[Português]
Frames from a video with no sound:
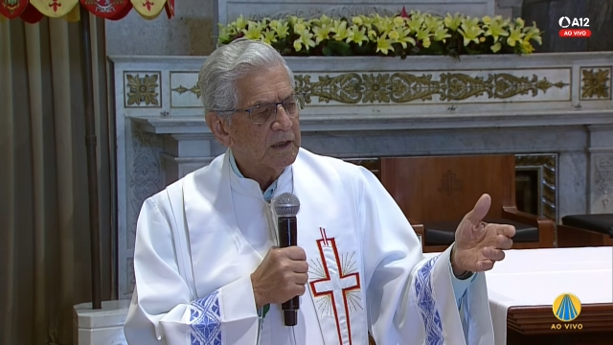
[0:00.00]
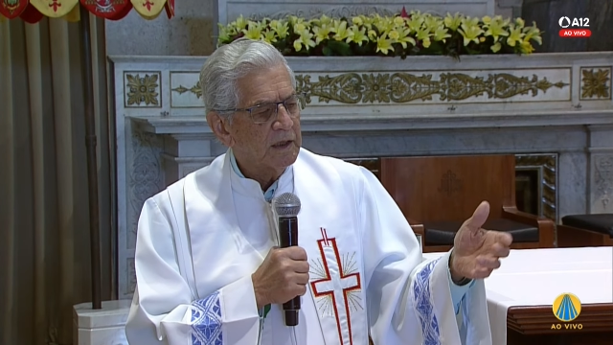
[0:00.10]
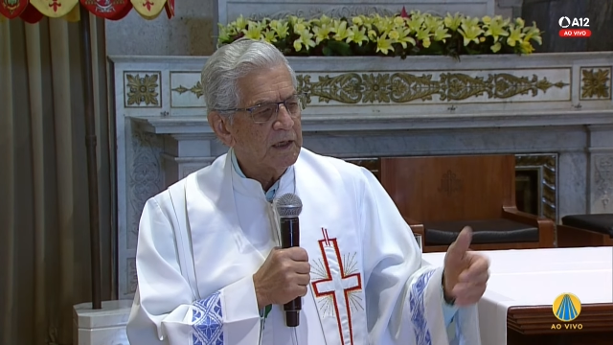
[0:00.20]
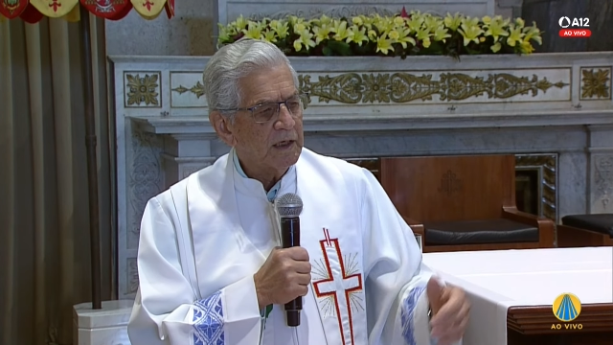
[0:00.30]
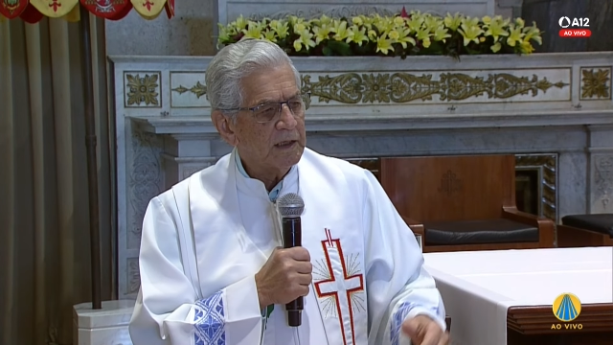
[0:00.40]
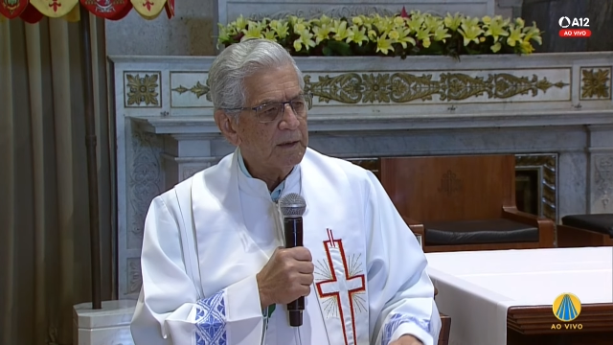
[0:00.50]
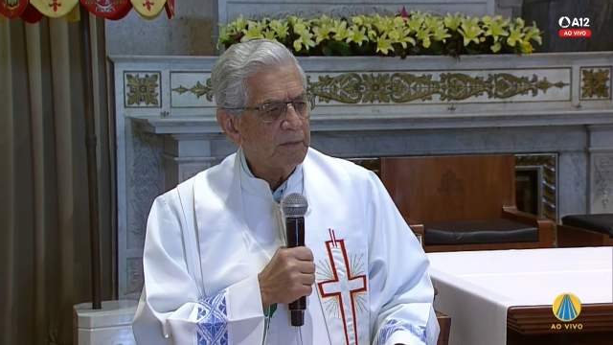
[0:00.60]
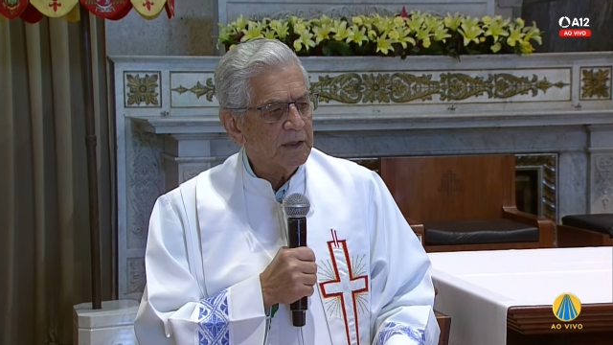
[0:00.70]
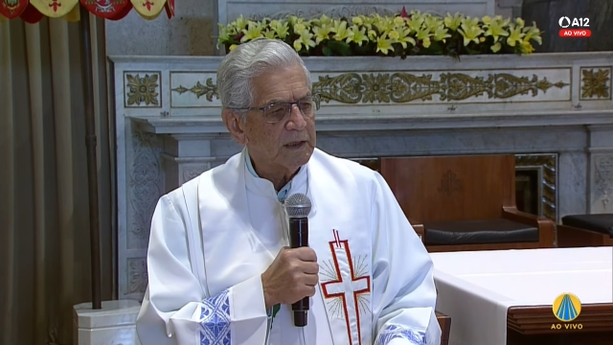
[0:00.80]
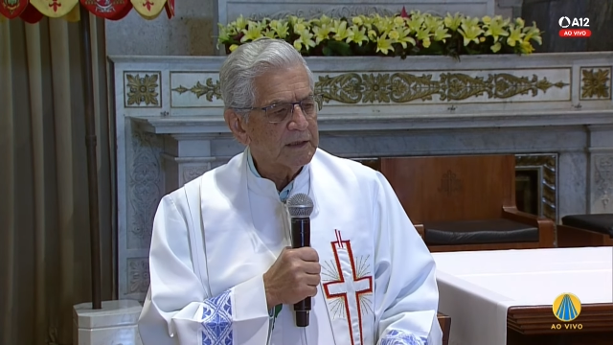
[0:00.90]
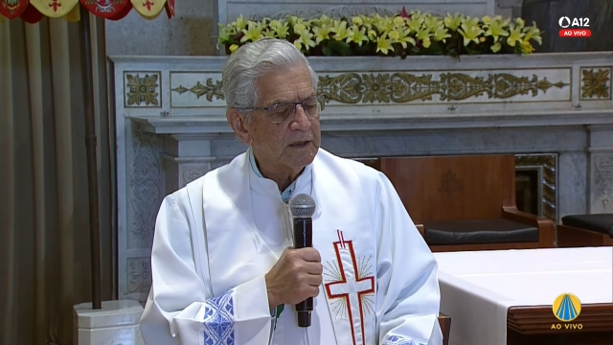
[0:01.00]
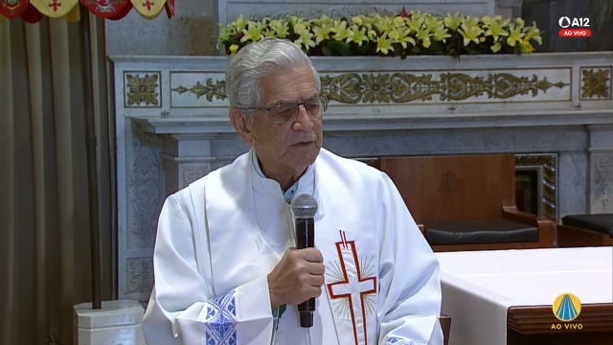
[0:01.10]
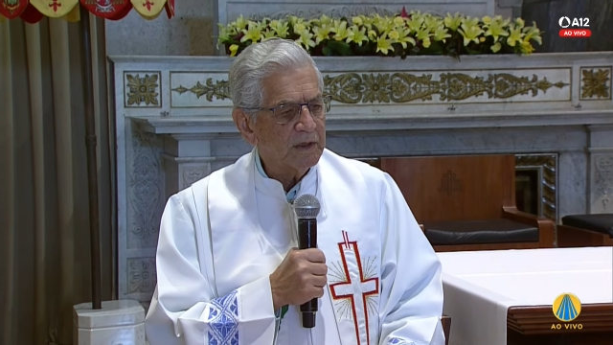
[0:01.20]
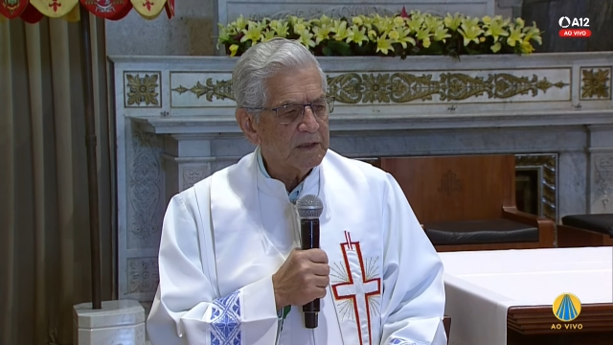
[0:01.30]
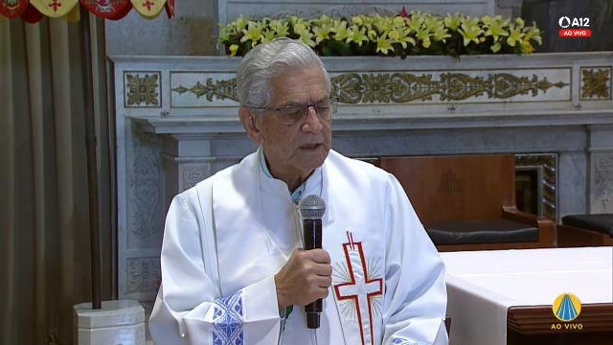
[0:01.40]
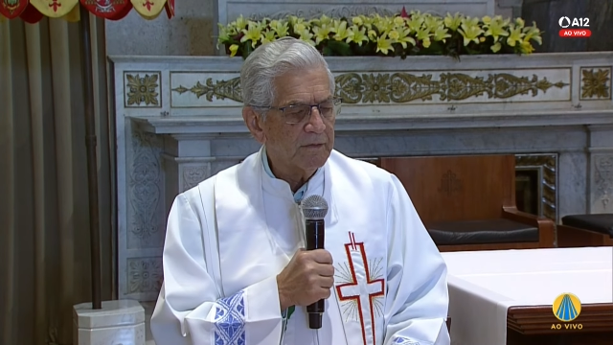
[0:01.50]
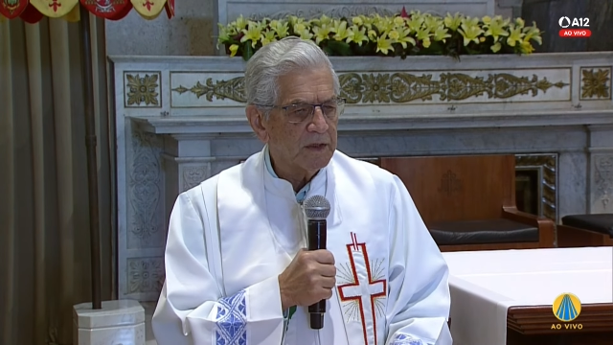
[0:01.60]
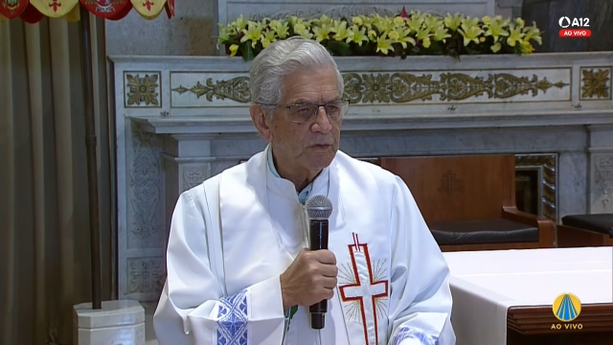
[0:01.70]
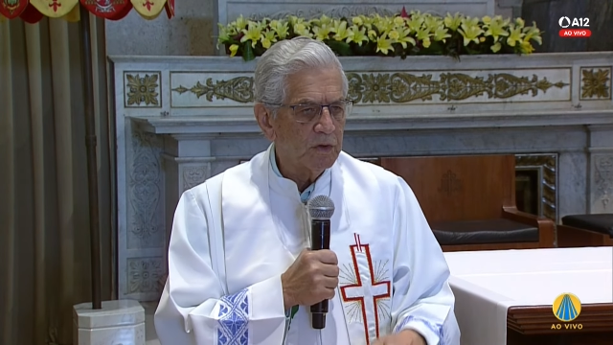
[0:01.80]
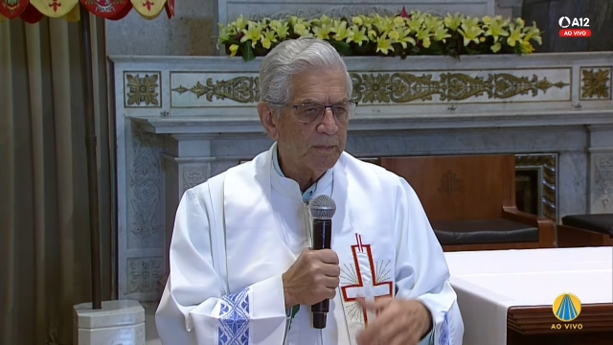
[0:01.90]
da libertação da
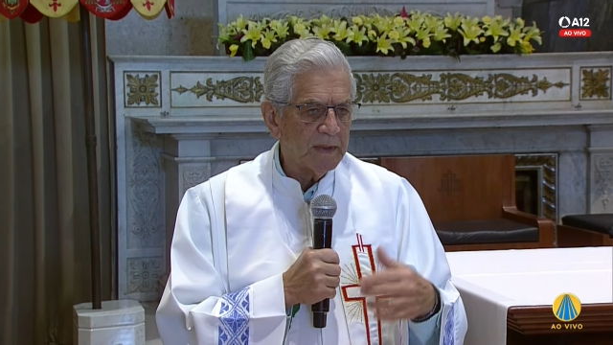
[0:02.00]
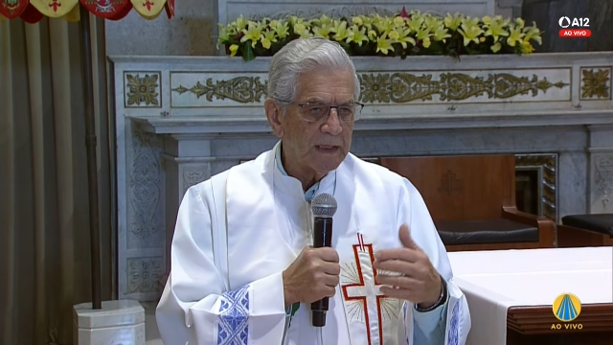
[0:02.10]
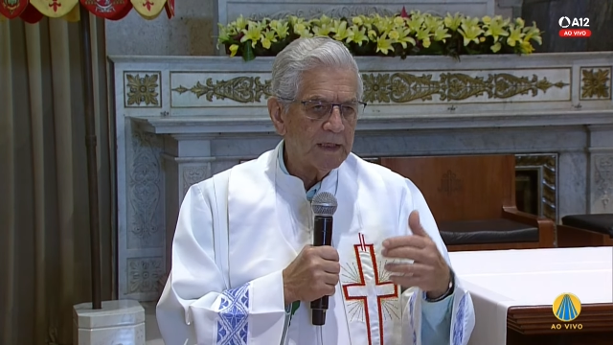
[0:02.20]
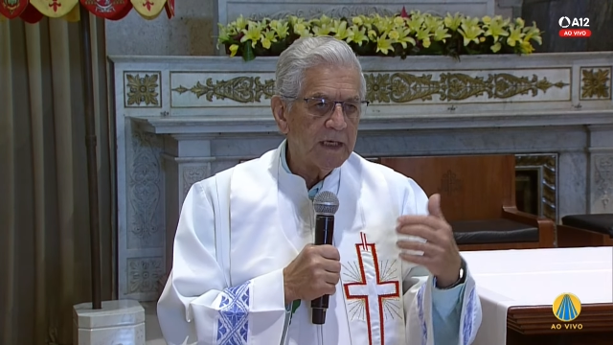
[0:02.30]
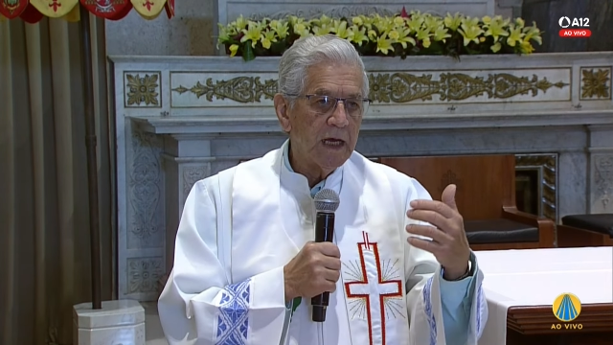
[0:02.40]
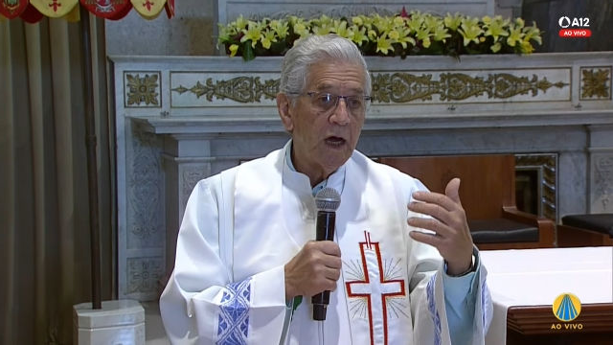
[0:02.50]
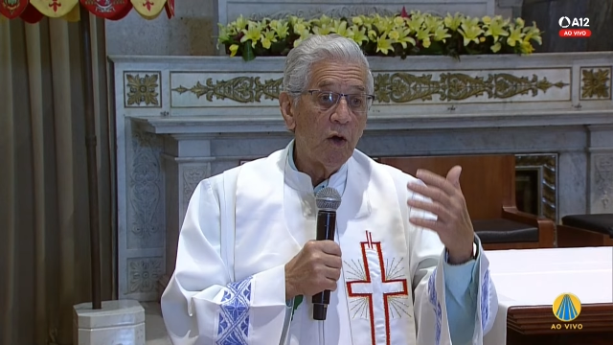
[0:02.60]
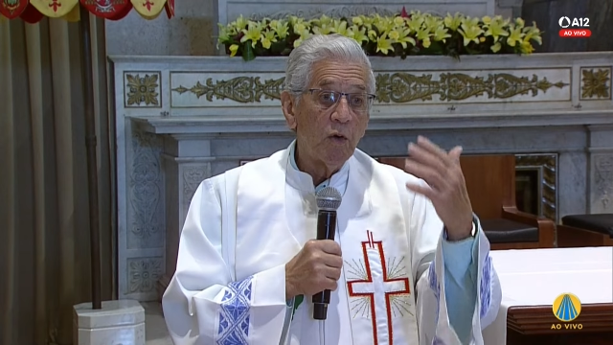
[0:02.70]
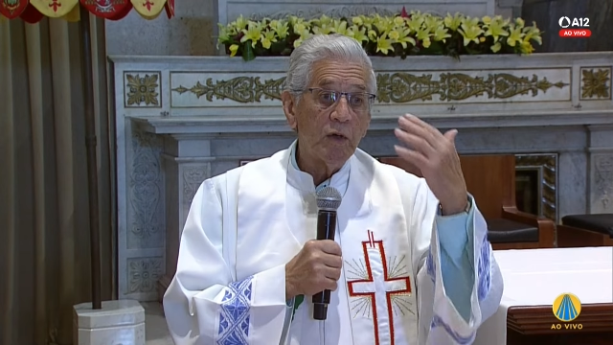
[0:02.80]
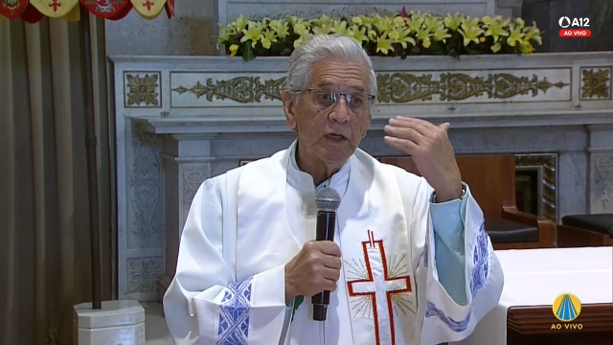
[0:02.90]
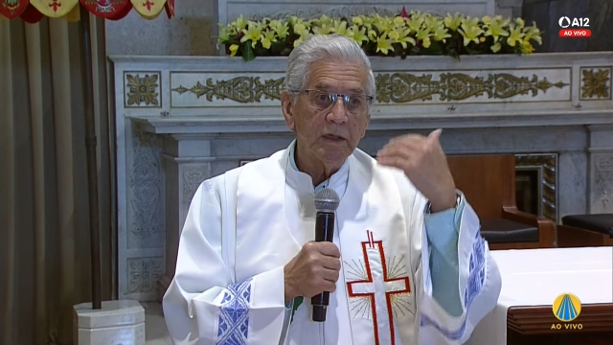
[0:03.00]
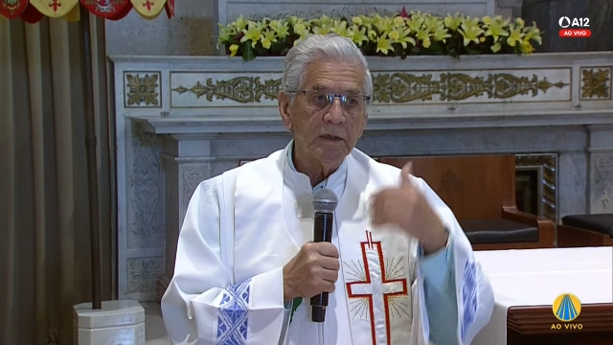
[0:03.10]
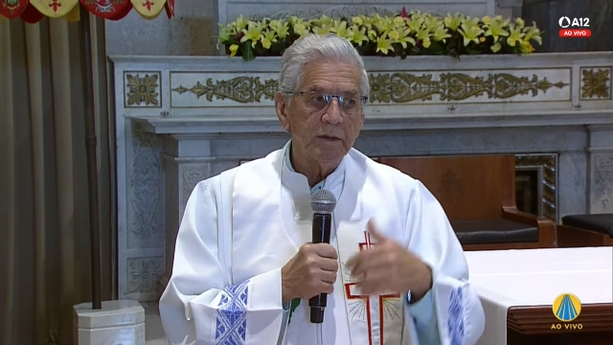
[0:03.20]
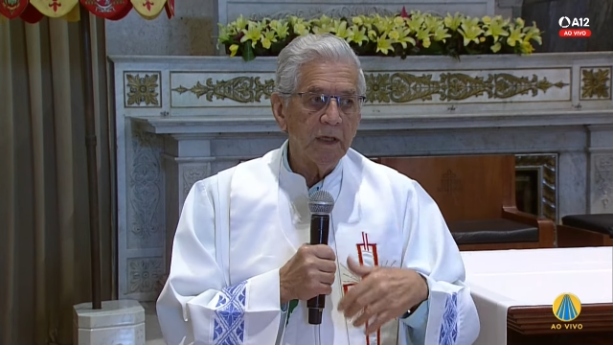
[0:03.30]
escravatura pela Lei Áurea,